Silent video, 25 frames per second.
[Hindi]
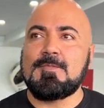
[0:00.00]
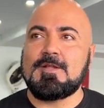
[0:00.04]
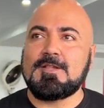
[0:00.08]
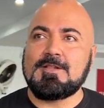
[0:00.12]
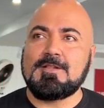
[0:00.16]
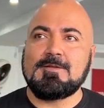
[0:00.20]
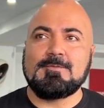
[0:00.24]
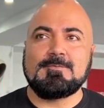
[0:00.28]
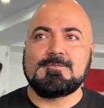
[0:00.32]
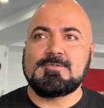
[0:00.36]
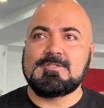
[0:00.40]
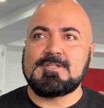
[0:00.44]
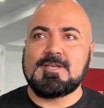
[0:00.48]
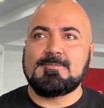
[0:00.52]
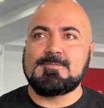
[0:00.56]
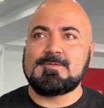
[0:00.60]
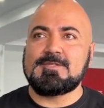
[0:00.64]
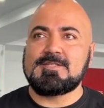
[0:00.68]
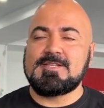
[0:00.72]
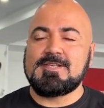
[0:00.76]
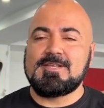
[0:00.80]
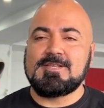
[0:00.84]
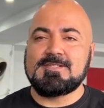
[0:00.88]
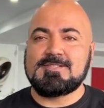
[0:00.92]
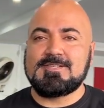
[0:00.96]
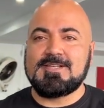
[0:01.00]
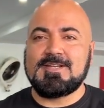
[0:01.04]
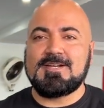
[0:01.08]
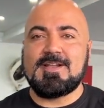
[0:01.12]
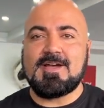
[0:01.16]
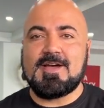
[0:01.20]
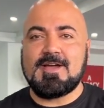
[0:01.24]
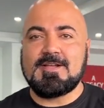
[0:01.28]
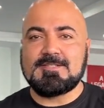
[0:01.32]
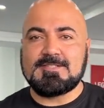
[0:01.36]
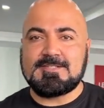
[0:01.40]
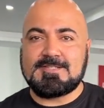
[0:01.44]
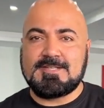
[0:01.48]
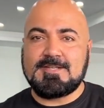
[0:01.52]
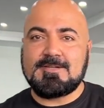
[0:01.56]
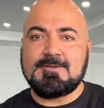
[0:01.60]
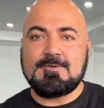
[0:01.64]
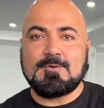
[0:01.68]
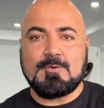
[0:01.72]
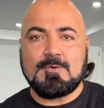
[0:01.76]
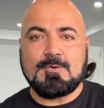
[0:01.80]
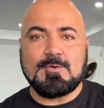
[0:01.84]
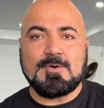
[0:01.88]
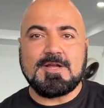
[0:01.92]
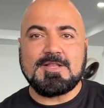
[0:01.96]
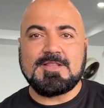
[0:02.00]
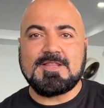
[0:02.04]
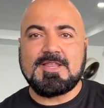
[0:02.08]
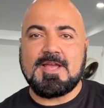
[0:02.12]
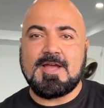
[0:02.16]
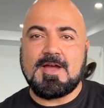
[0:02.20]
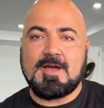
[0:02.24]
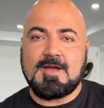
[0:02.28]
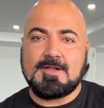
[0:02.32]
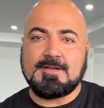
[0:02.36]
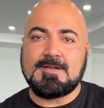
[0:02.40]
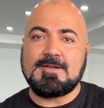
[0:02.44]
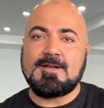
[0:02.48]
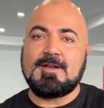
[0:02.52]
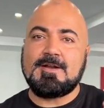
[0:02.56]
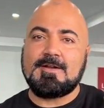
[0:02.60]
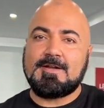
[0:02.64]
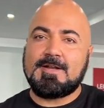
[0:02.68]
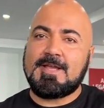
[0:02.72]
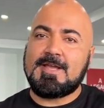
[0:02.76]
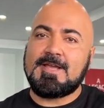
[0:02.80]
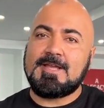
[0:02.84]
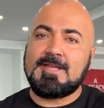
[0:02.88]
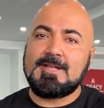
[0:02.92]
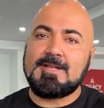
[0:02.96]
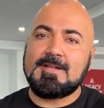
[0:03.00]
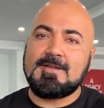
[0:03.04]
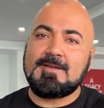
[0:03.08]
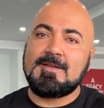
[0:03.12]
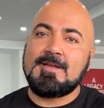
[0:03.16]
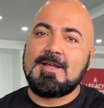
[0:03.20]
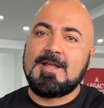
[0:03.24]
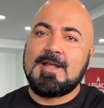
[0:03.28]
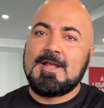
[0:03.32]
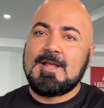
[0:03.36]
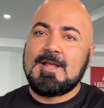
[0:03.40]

मतलब जब से सीडान से लोगों का ध्यान हटा है ना